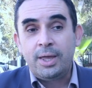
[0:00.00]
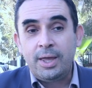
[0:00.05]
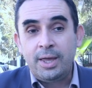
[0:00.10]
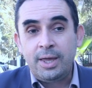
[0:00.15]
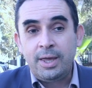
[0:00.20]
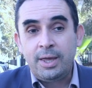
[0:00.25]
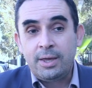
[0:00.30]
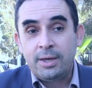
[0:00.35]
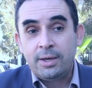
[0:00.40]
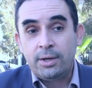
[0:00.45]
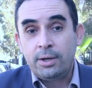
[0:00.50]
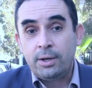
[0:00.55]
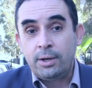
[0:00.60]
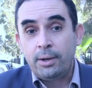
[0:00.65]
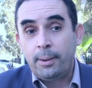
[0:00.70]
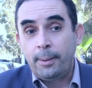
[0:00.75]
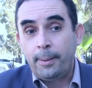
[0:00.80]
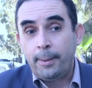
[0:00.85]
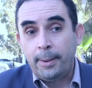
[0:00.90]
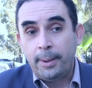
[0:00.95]
et,
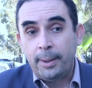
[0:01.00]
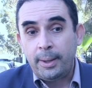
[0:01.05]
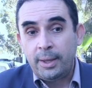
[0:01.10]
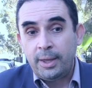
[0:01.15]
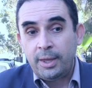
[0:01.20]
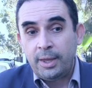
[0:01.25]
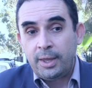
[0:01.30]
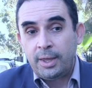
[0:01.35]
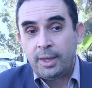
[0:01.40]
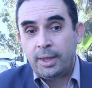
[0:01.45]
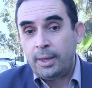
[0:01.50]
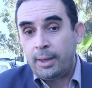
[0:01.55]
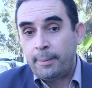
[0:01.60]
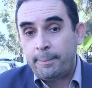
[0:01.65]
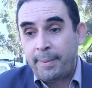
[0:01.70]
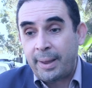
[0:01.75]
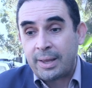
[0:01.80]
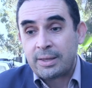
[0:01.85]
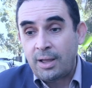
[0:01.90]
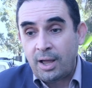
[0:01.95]
euh,
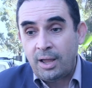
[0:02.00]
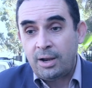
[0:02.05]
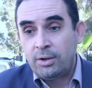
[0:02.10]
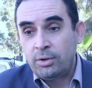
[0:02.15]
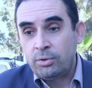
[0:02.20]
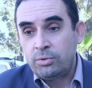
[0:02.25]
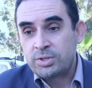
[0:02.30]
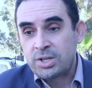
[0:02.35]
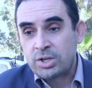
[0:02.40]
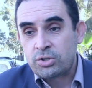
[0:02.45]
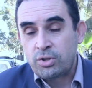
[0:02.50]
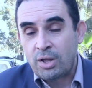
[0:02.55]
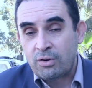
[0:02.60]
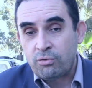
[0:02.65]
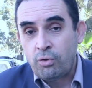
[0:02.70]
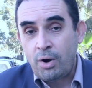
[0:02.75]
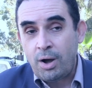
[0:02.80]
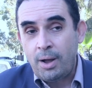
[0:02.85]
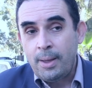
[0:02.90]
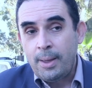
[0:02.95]
perdra l'usage de la
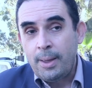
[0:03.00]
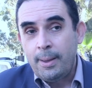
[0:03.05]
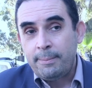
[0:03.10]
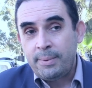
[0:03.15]
voix.